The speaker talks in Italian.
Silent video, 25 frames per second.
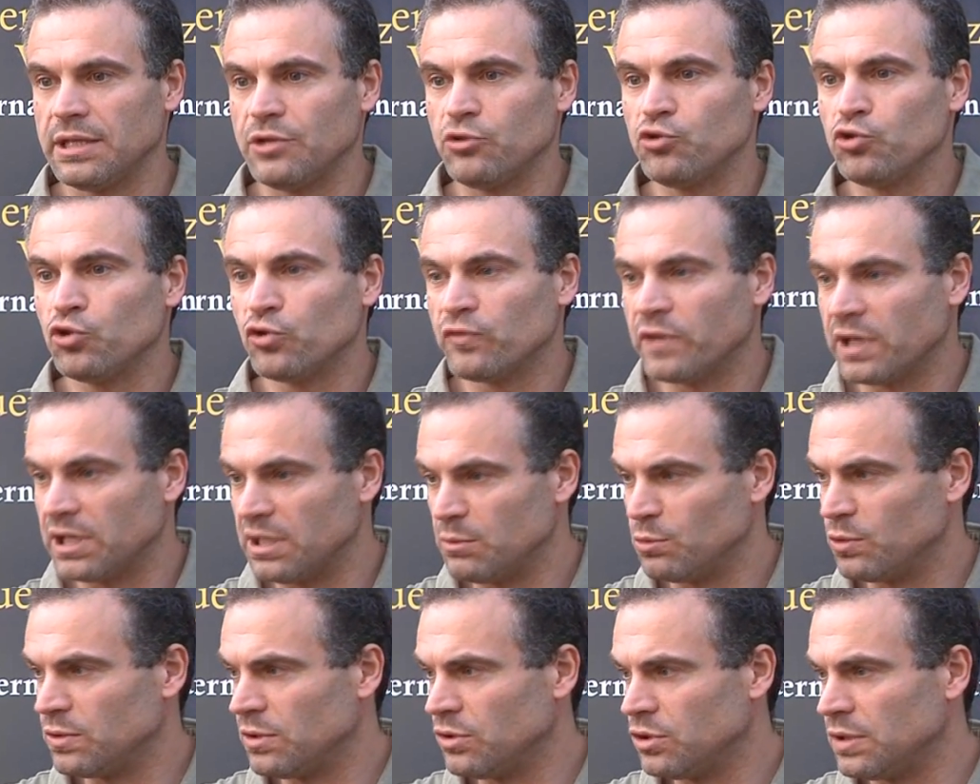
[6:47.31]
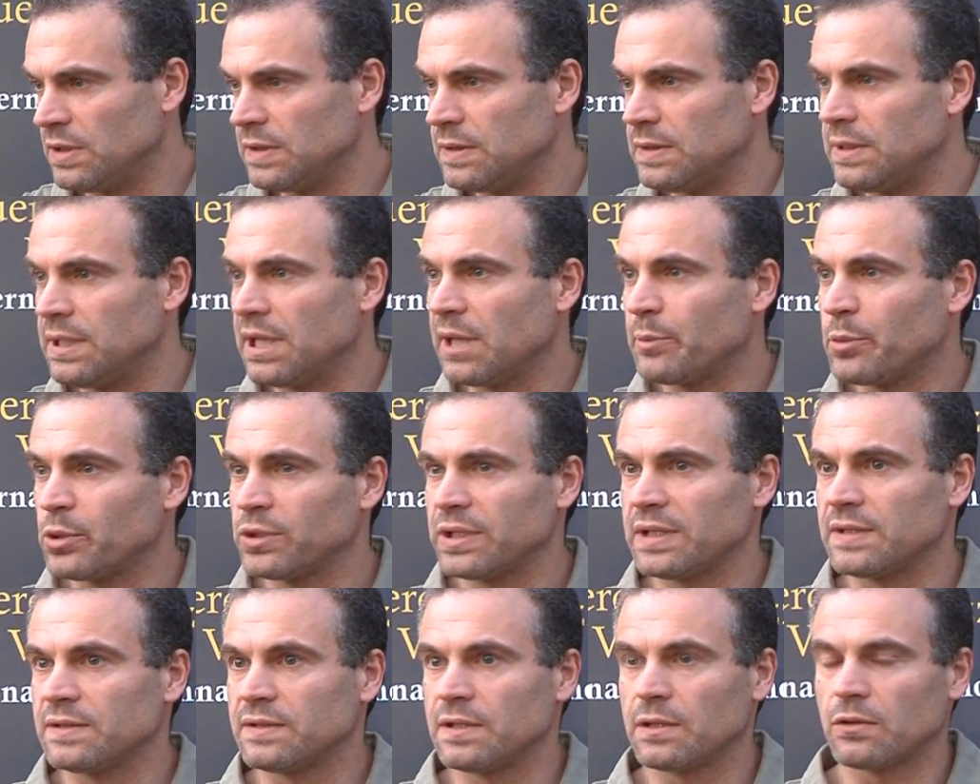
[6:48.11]
dei giovani musicisti che
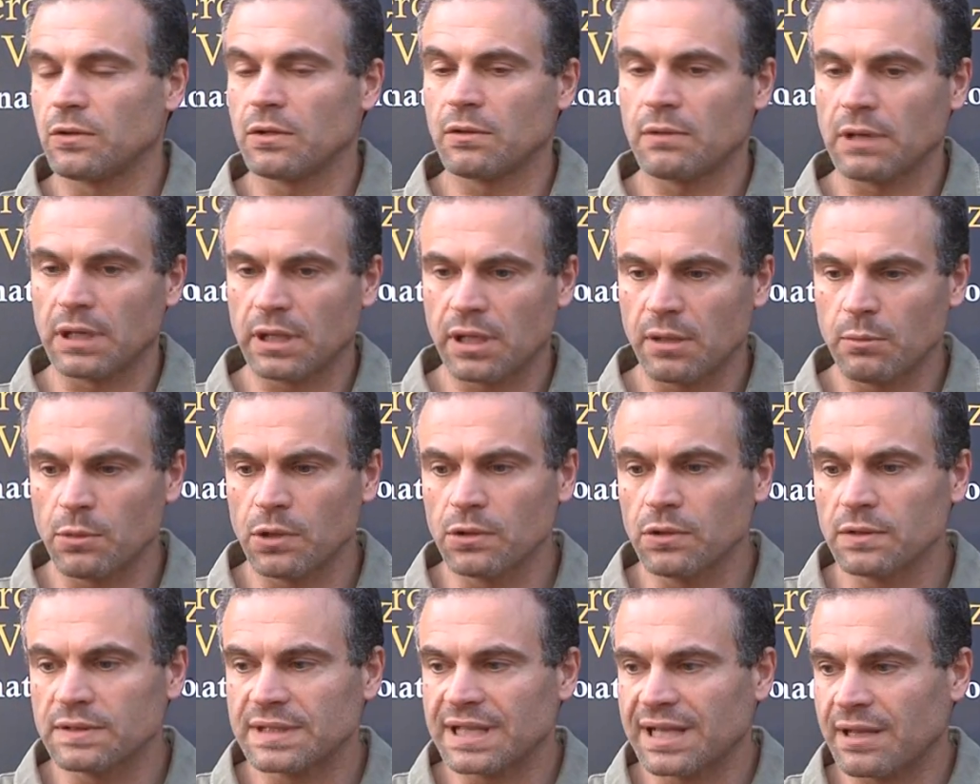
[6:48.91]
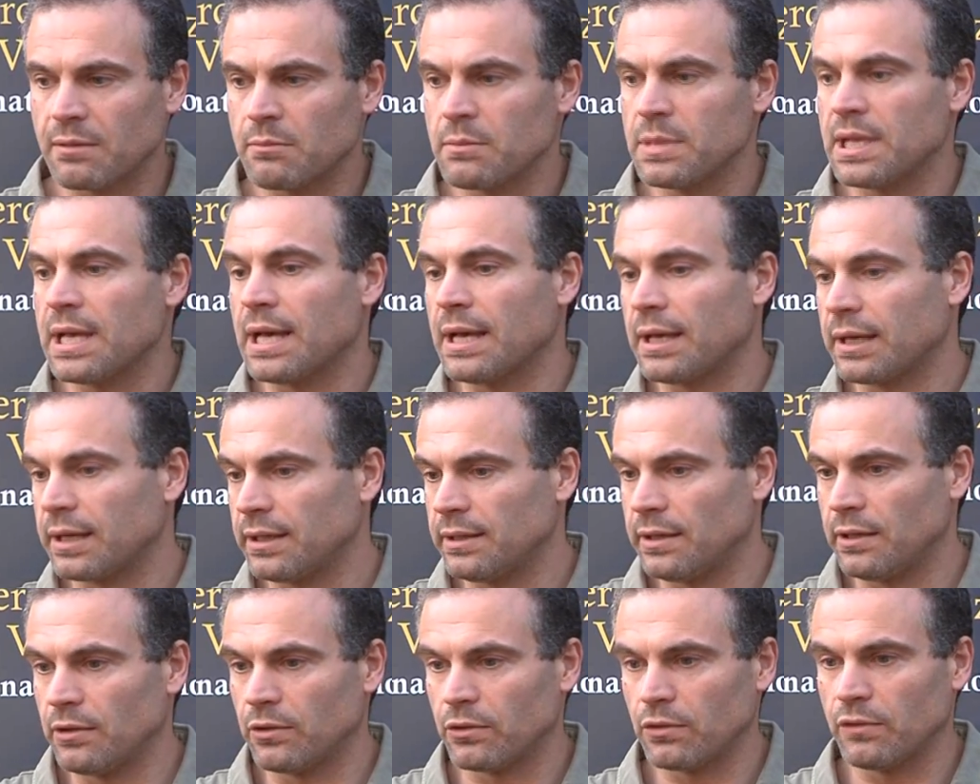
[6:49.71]
potessero in qualche modo
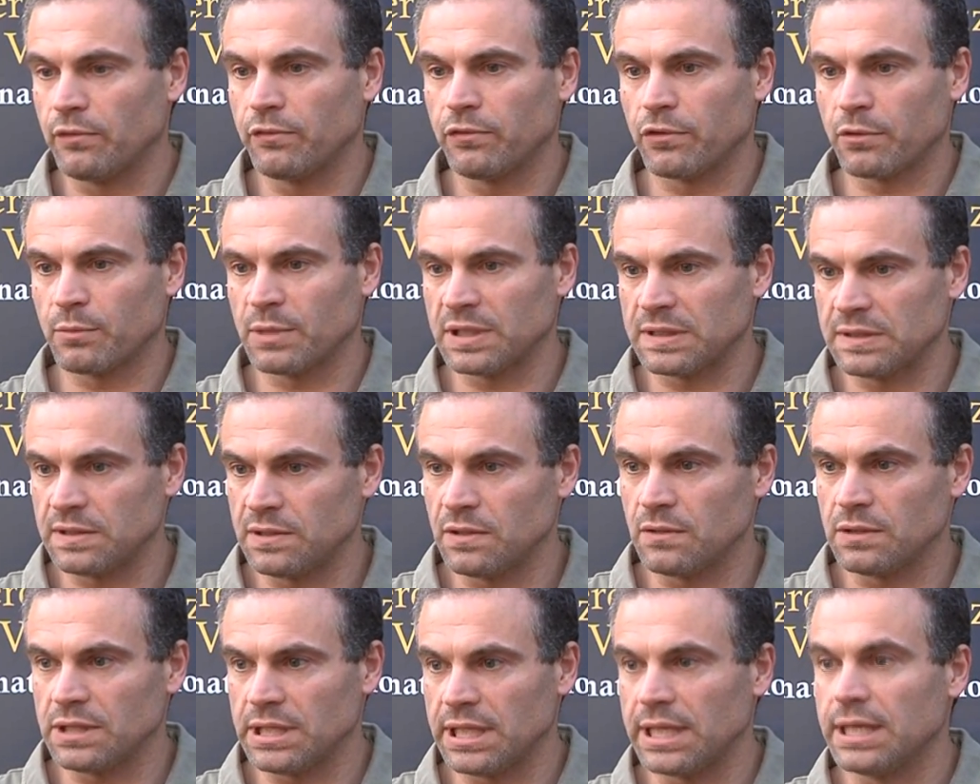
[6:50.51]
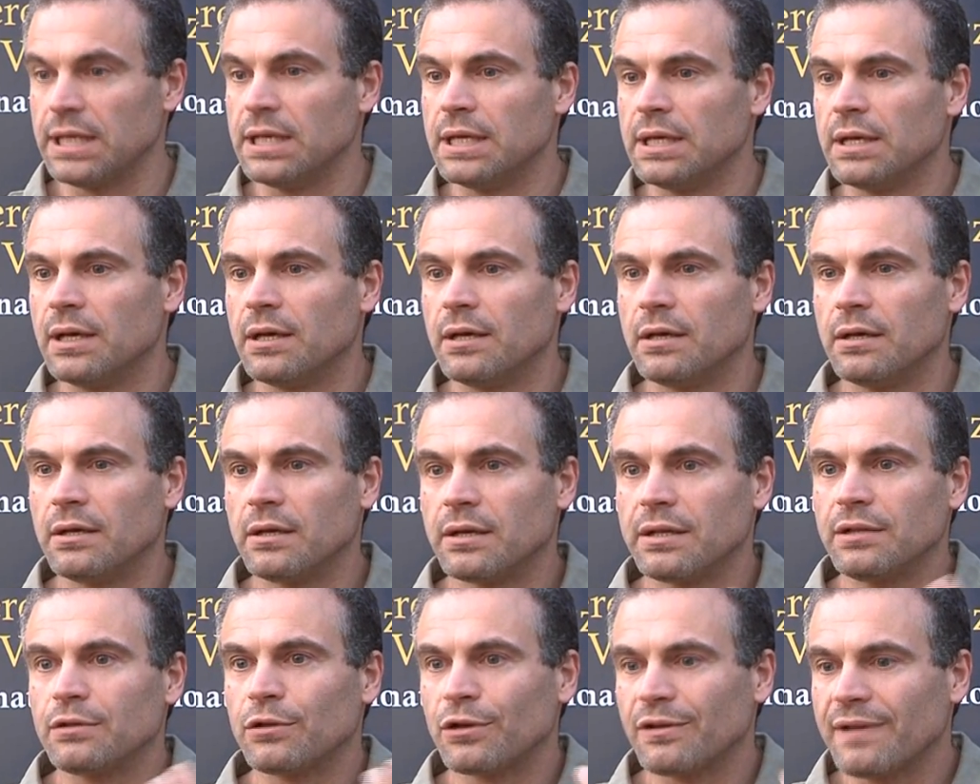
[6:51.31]
scambiare le loro informazioni e
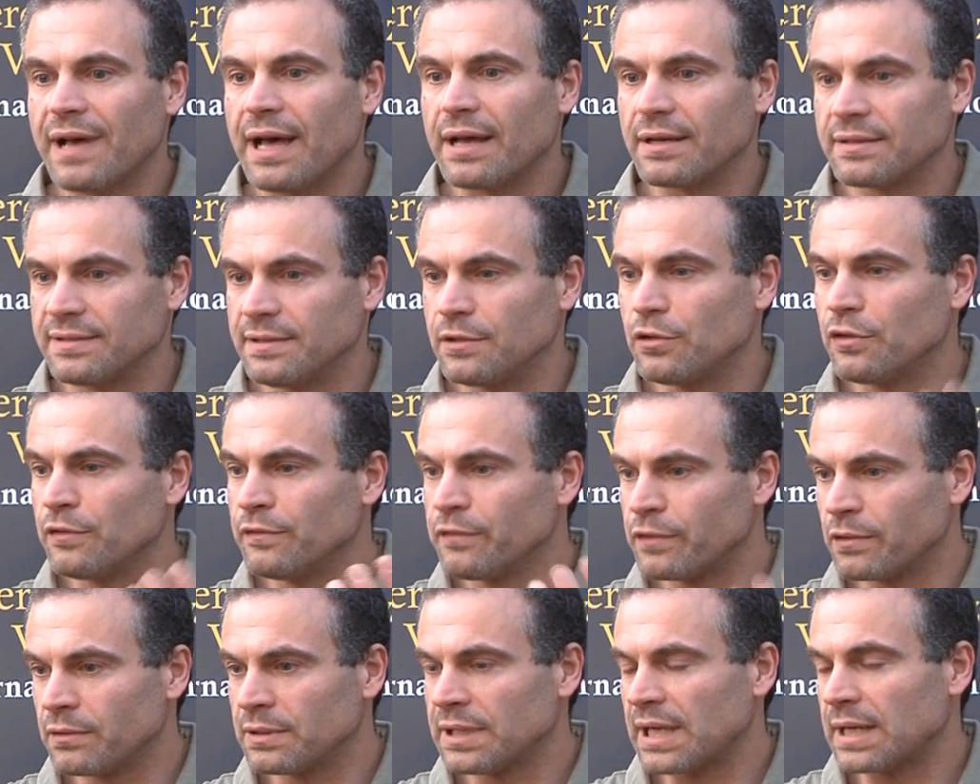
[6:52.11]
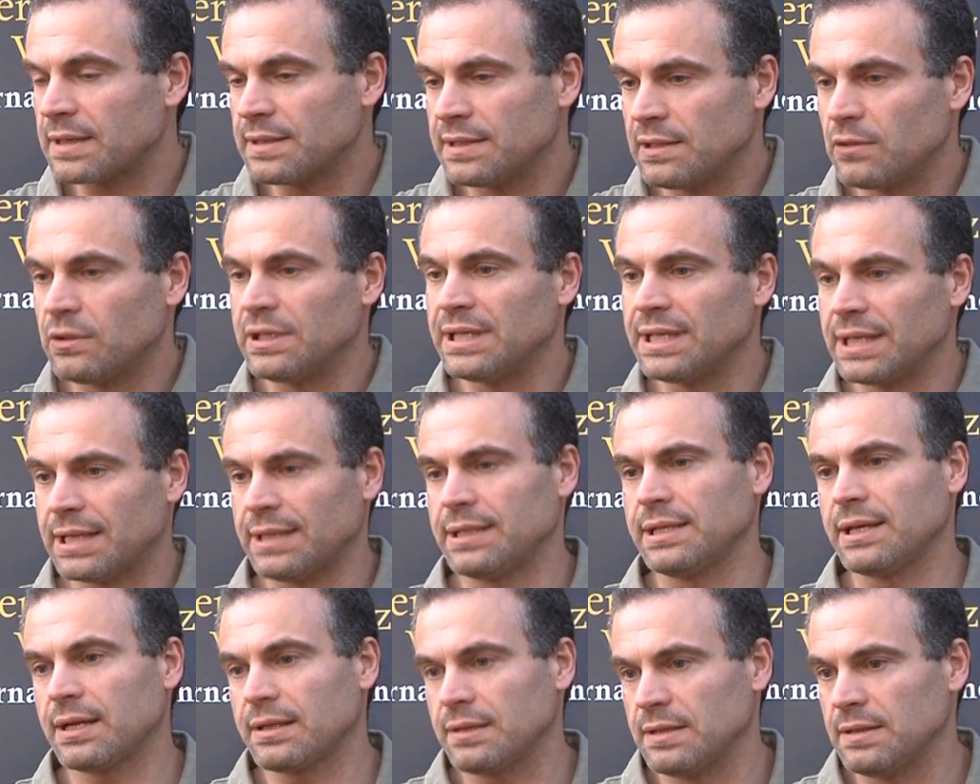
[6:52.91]
eh, ritrovarsi, confrontarsi con i
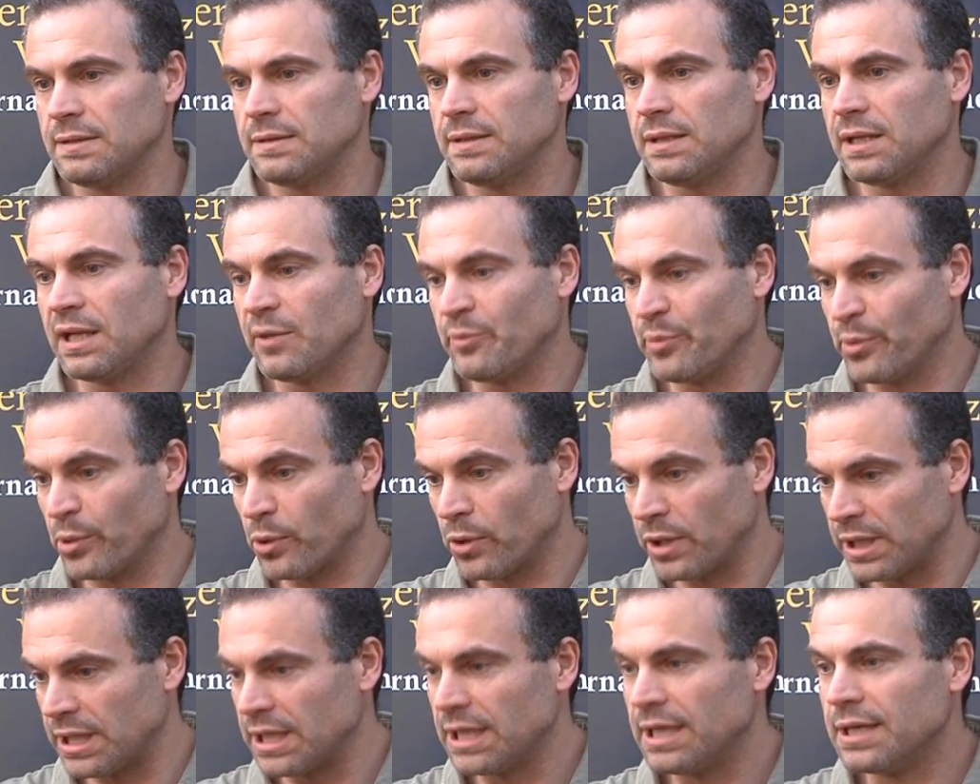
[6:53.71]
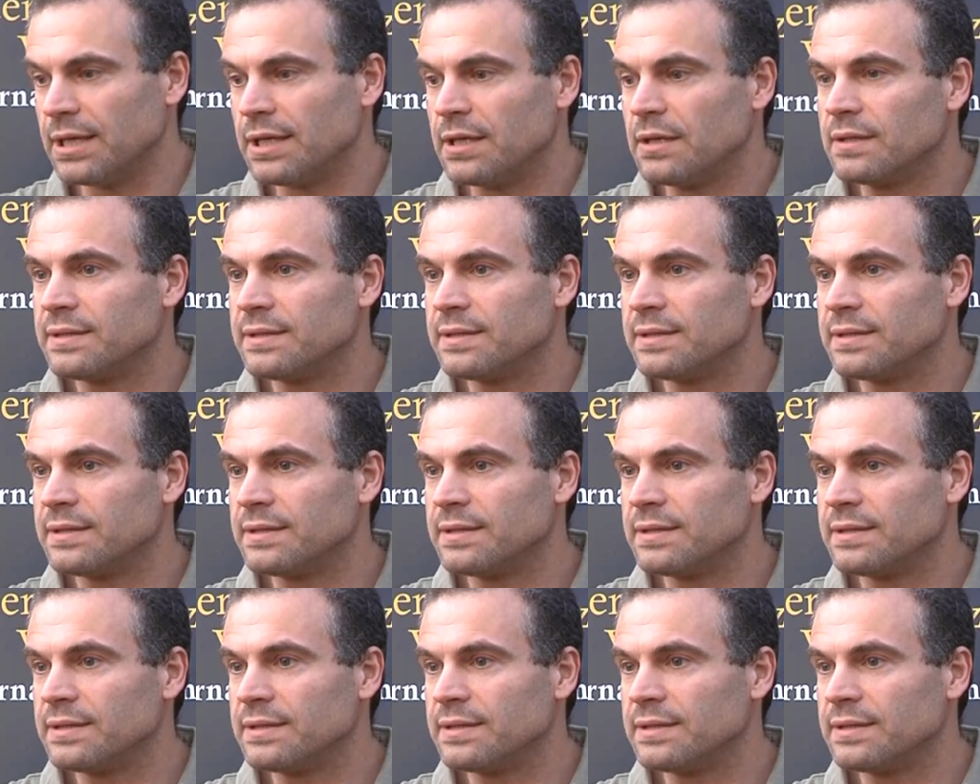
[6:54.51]
grandi artisti che poi